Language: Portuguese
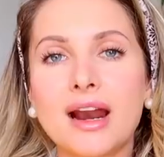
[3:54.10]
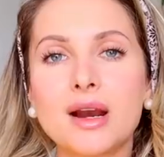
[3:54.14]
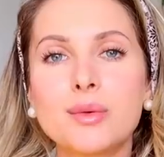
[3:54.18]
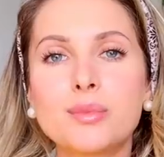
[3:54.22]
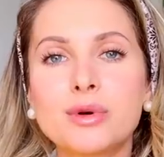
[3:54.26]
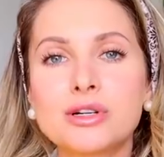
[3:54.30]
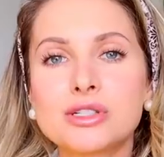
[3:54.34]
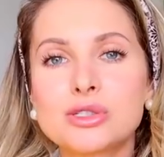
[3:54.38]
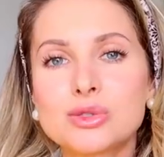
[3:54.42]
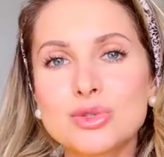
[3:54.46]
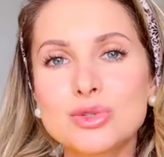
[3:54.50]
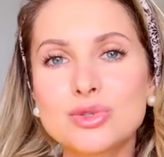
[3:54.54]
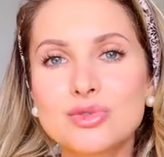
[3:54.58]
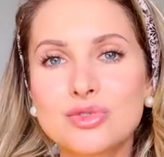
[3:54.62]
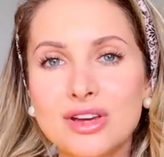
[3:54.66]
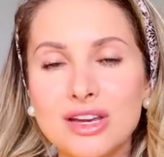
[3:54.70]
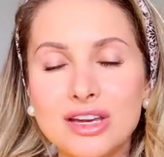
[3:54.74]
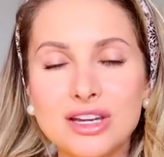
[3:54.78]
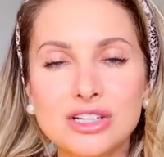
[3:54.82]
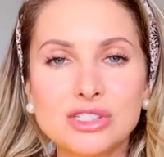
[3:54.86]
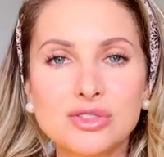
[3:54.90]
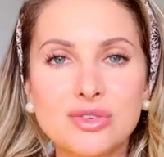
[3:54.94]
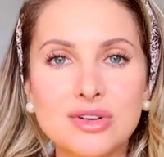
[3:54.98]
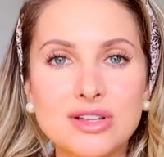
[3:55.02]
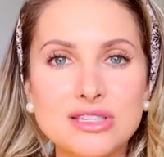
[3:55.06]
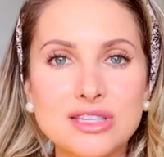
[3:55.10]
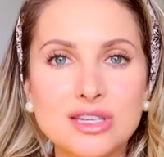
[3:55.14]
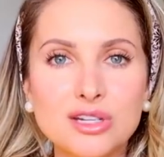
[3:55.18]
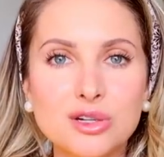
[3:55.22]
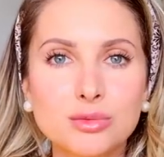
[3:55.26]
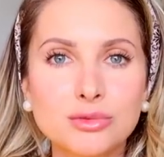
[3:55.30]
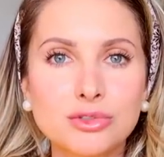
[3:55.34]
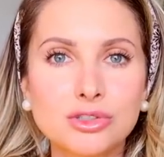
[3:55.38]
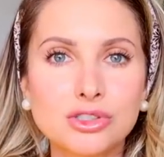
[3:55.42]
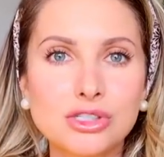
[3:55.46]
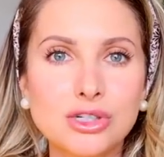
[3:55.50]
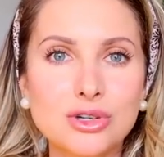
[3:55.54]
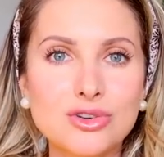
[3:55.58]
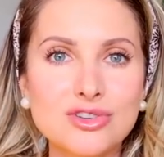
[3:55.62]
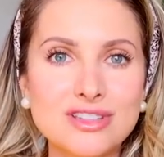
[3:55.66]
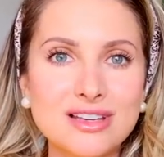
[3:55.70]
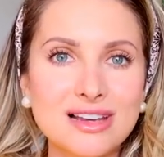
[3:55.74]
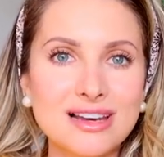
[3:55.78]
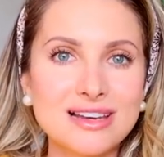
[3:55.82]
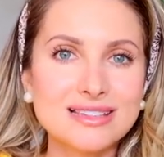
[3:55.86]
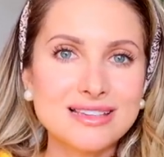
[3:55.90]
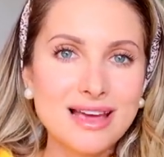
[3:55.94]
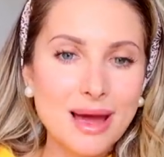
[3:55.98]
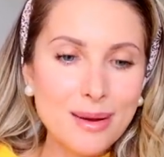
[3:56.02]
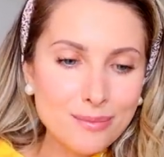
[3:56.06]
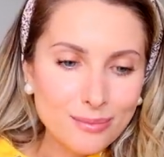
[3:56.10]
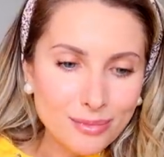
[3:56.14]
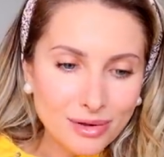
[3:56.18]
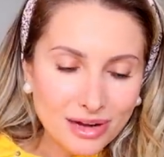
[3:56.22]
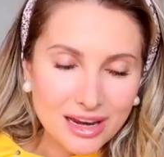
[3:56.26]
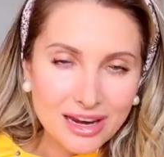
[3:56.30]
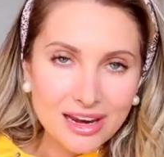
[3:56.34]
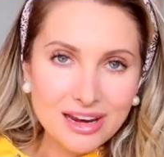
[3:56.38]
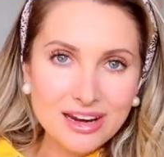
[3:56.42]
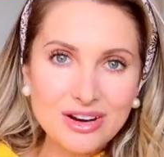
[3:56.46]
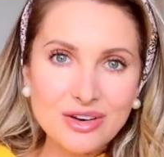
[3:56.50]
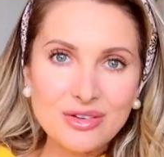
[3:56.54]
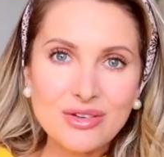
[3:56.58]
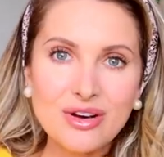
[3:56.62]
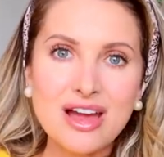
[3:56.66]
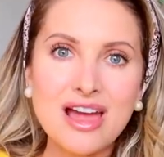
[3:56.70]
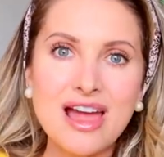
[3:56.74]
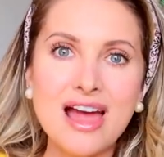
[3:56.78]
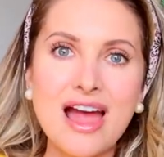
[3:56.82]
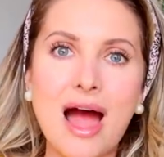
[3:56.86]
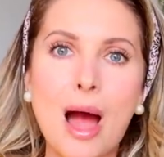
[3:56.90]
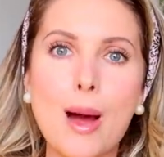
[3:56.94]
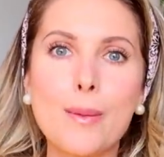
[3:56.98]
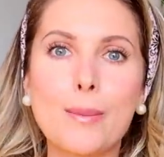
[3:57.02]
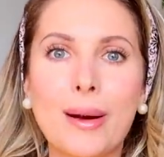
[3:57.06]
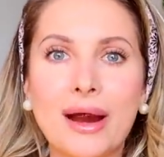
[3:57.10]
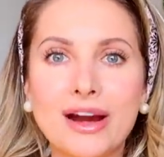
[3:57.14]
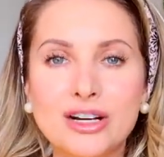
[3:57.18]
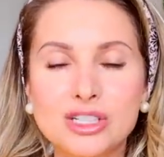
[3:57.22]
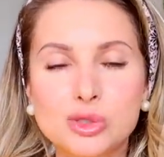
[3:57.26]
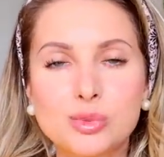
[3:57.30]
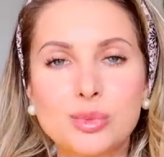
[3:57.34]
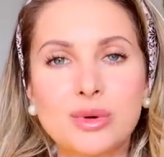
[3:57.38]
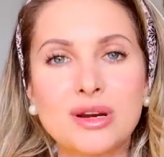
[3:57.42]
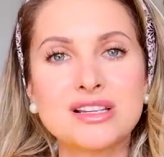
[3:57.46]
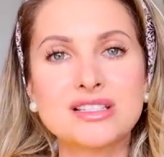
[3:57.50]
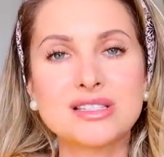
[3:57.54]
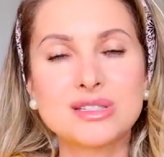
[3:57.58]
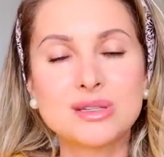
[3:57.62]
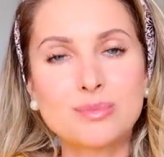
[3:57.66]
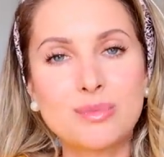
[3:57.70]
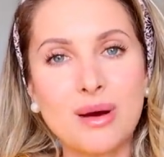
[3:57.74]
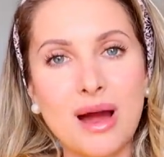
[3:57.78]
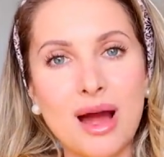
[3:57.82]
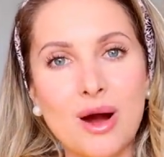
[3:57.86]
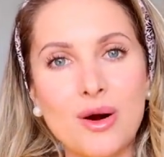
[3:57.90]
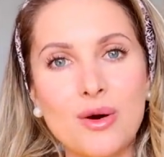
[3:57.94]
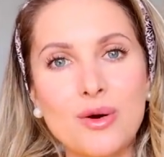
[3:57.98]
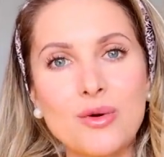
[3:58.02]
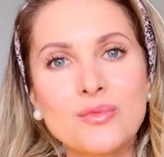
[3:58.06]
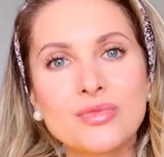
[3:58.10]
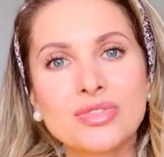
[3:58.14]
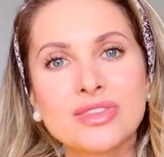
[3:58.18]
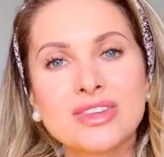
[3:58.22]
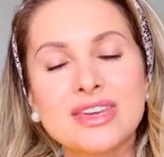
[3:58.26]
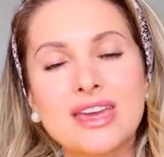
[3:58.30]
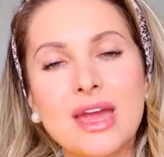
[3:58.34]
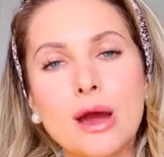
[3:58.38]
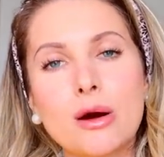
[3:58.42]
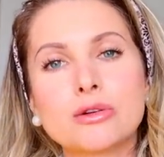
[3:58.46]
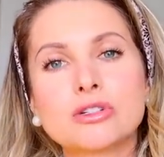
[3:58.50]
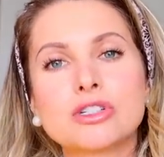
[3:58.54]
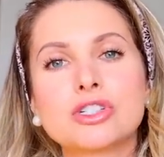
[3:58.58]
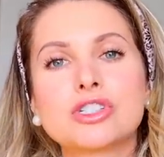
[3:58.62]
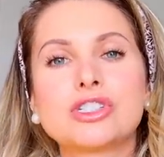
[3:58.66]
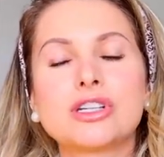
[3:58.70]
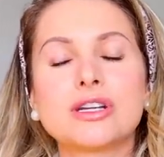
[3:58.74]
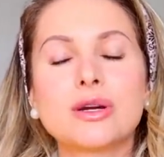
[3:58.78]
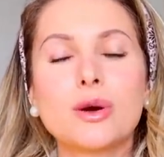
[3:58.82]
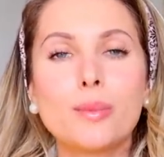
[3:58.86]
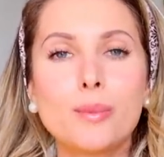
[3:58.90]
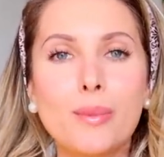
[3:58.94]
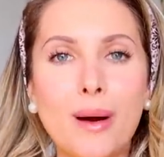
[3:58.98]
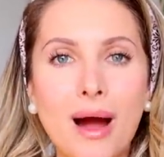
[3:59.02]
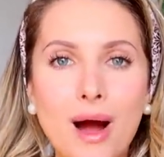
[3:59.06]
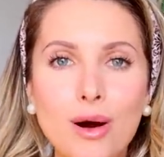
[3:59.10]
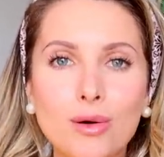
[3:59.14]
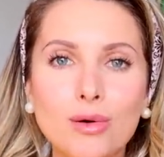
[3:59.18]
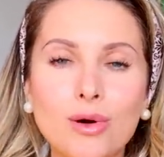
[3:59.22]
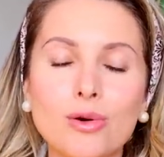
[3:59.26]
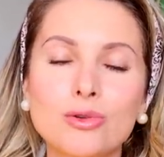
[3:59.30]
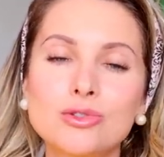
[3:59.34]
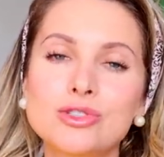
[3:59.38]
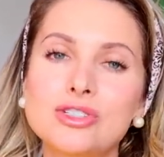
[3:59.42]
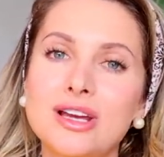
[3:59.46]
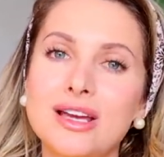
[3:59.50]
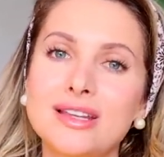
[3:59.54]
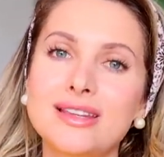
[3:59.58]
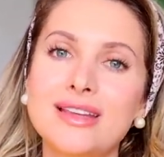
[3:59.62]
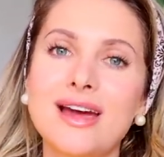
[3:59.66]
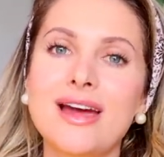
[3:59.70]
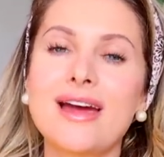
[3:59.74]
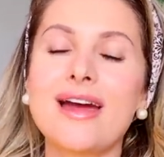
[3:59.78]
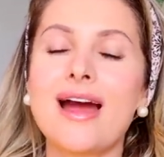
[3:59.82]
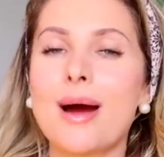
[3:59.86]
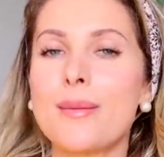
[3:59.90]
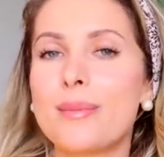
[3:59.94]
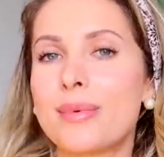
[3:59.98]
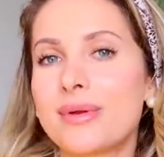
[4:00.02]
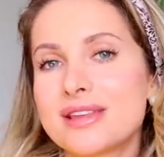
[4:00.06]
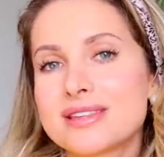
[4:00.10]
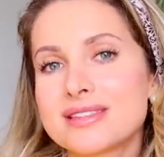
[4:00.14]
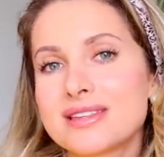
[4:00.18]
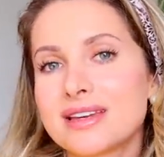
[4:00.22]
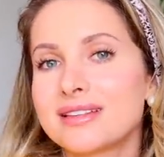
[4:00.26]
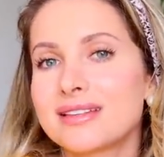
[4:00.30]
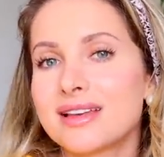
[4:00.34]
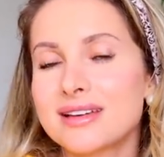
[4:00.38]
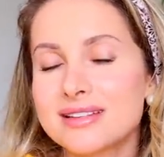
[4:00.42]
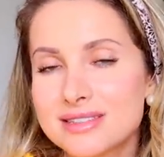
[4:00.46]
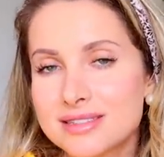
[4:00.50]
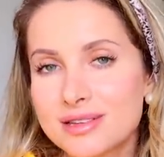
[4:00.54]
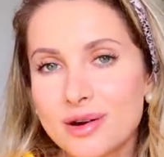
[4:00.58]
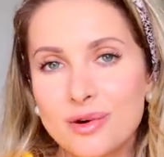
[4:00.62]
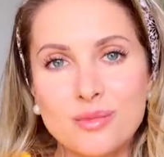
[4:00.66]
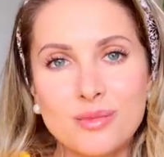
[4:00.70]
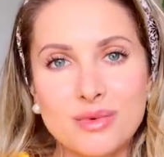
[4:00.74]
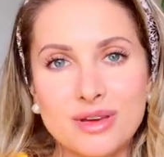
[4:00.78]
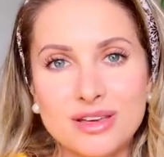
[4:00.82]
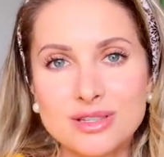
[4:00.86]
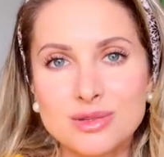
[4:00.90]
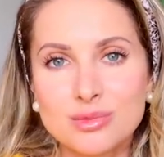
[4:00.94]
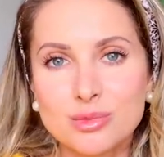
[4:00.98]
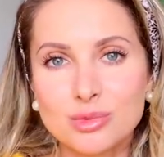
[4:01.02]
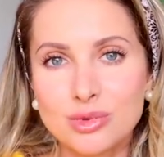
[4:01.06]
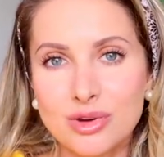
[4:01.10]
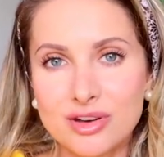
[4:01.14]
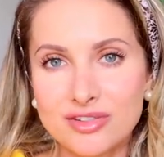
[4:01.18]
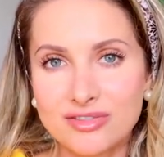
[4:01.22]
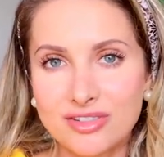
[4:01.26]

Aí depois de uns 20, 25 minutinhos, eles abriram a parte principal, que é onde tinha o palco, onde ia ter a apresentação mesmo do